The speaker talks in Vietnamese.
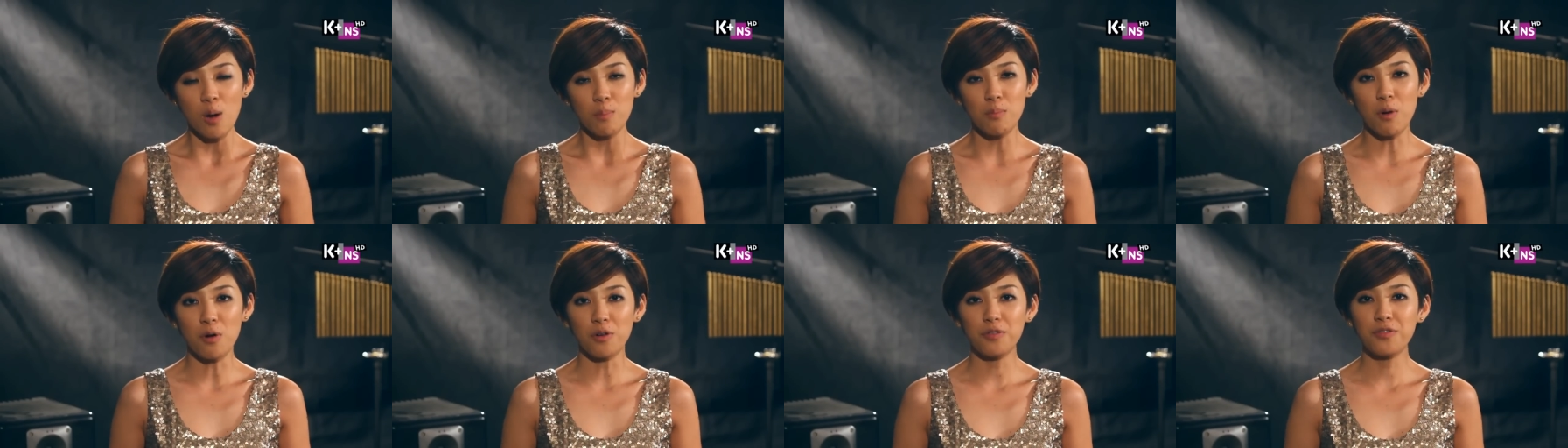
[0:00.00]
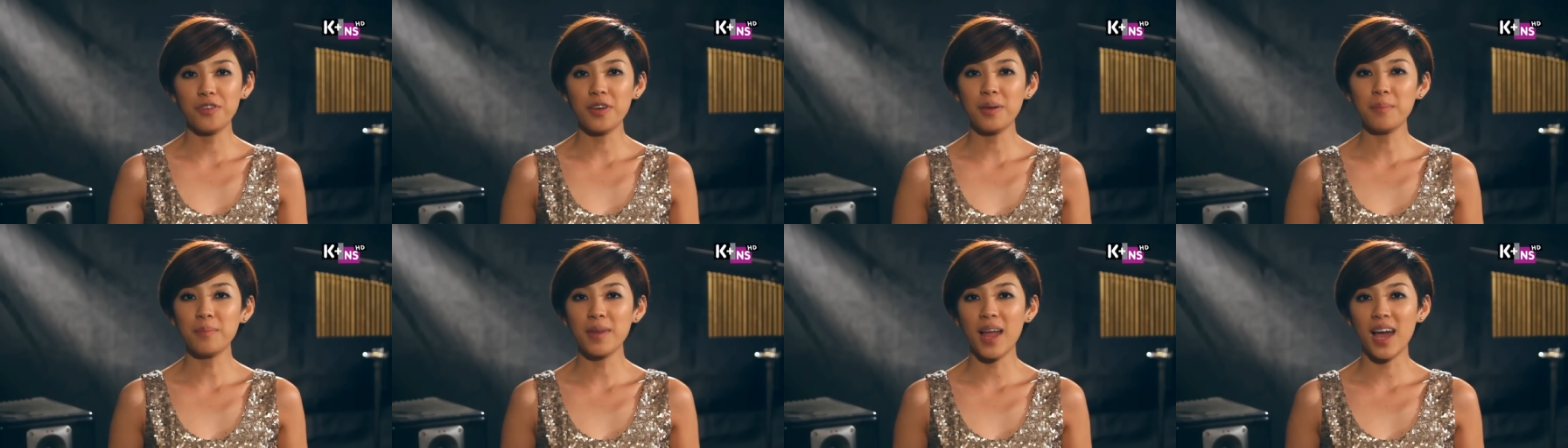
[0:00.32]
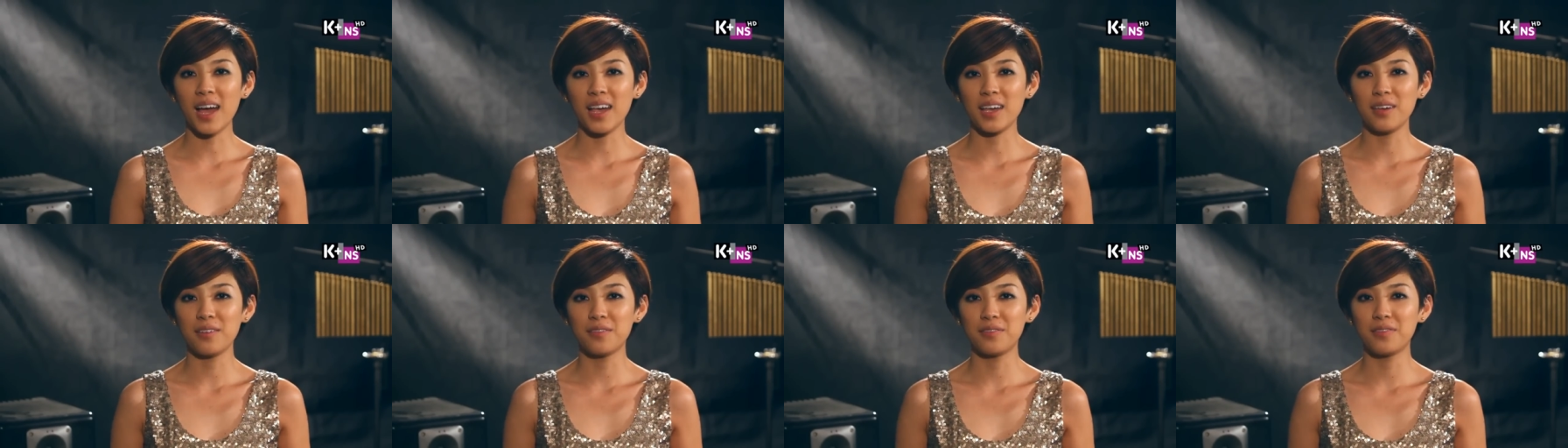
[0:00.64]
Bộ phim
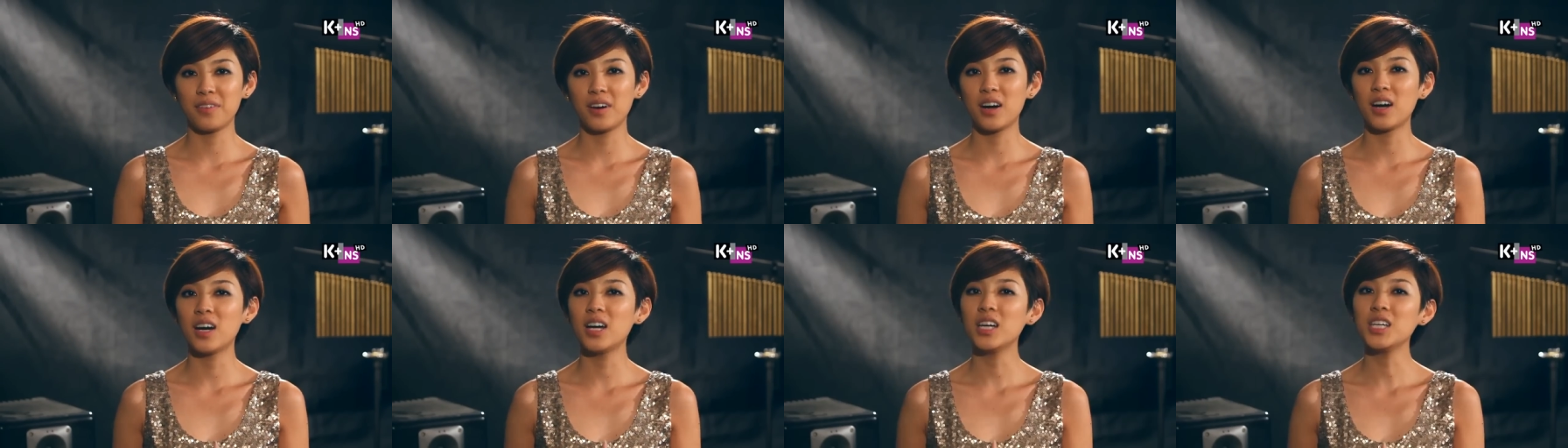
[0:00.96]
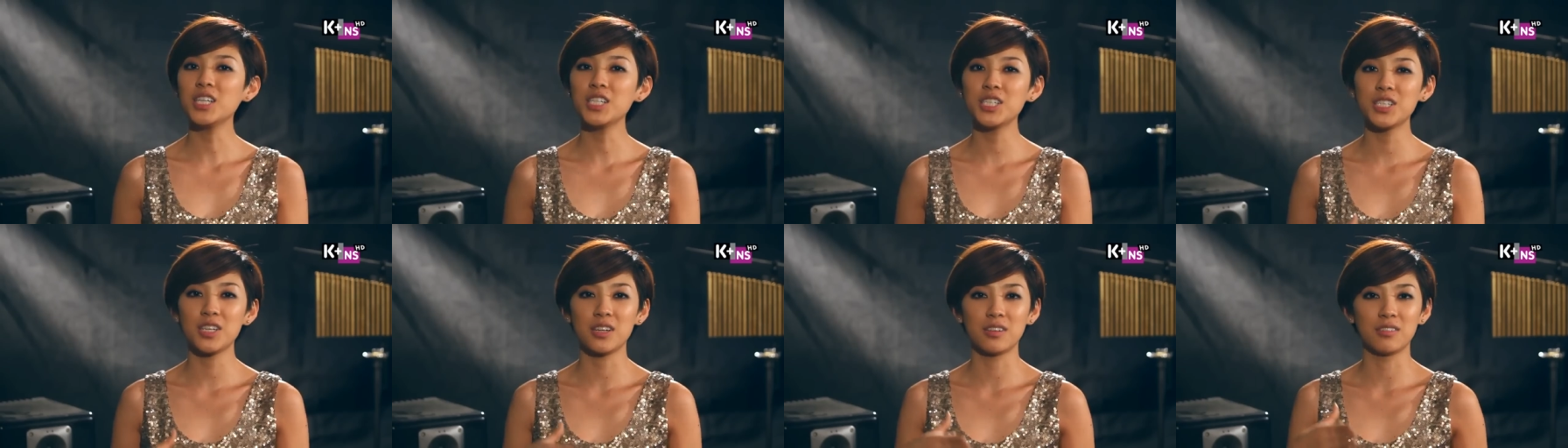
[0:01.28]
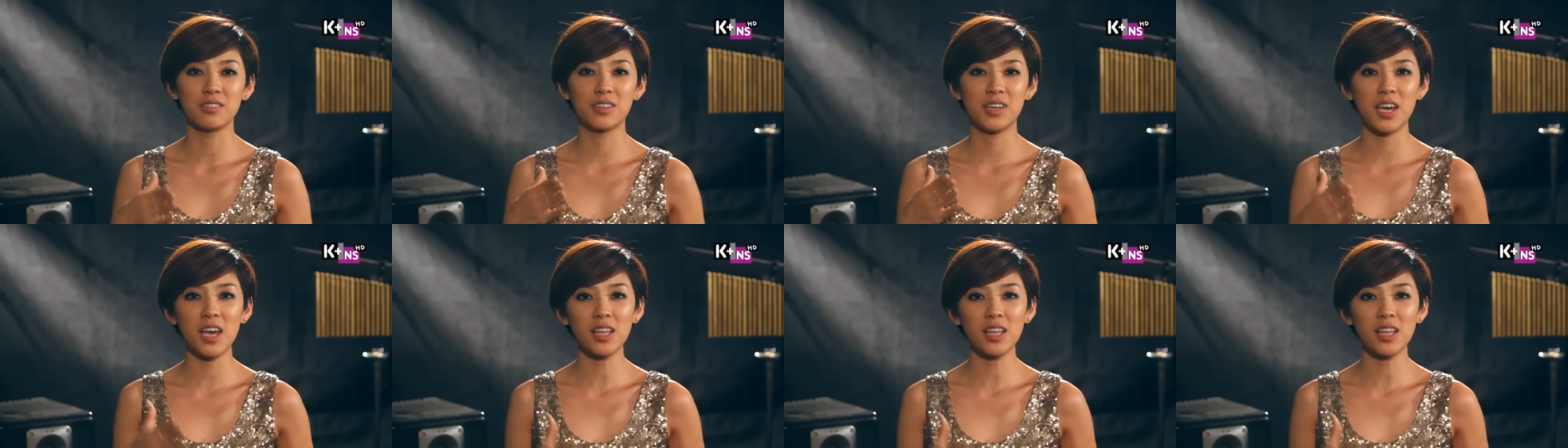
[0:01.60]
này với sự